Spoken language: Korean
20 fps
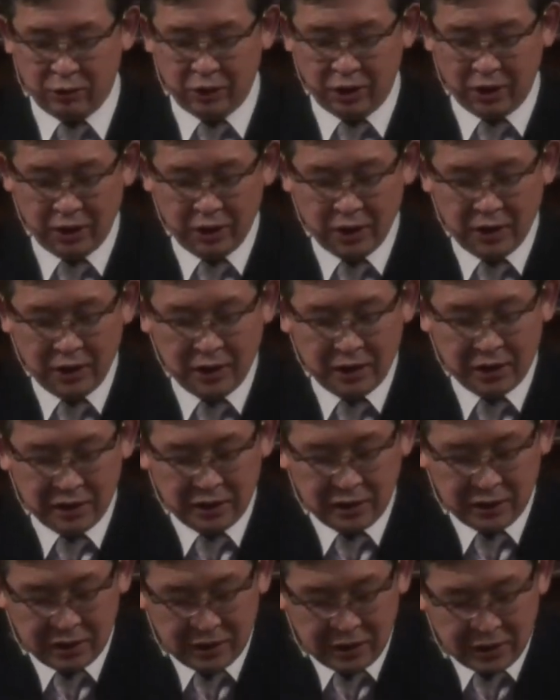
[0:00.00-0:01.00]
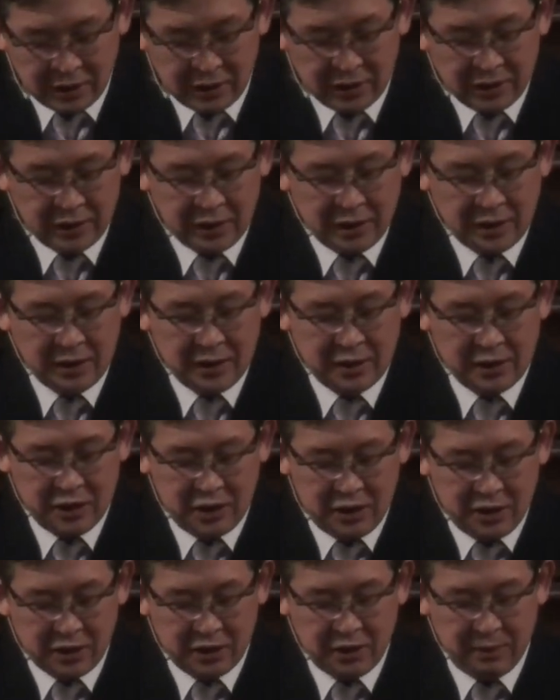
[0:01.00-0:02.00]
어려운 그런
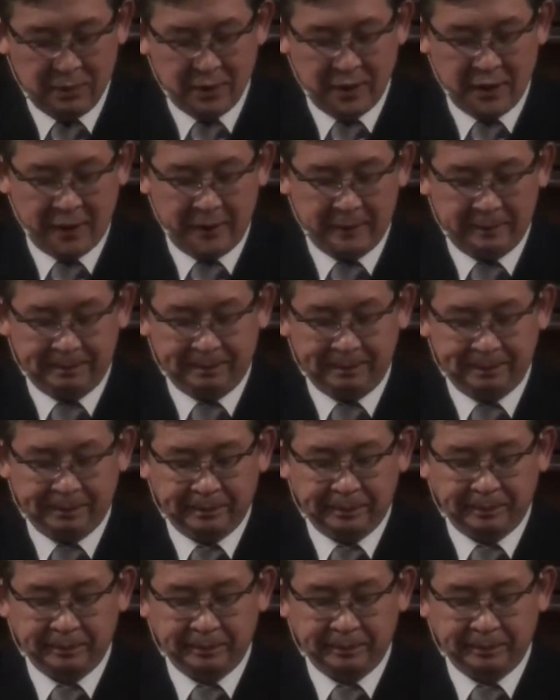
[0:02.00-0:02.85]
지역입니다.